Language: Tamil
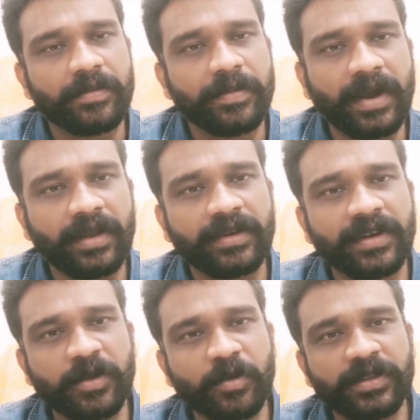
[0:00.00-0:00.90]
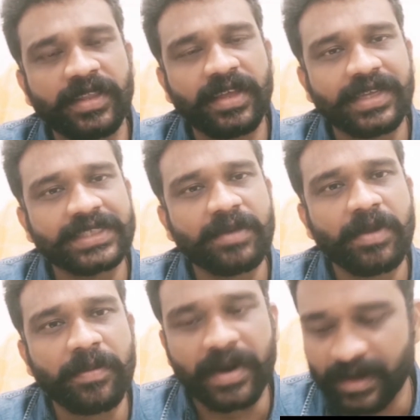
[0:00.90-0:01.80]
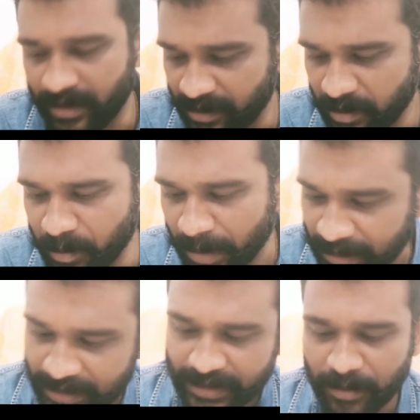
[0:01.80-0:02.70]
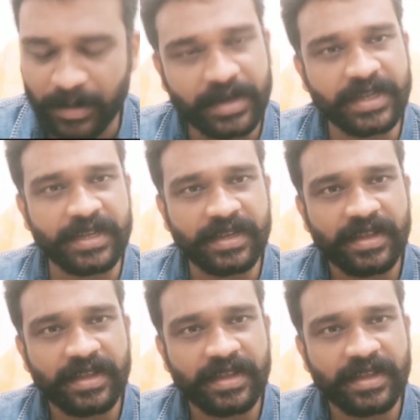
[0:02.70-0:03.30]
பாடல்களை கொடுத்த இசையமைப்பாளர் மரகத மணி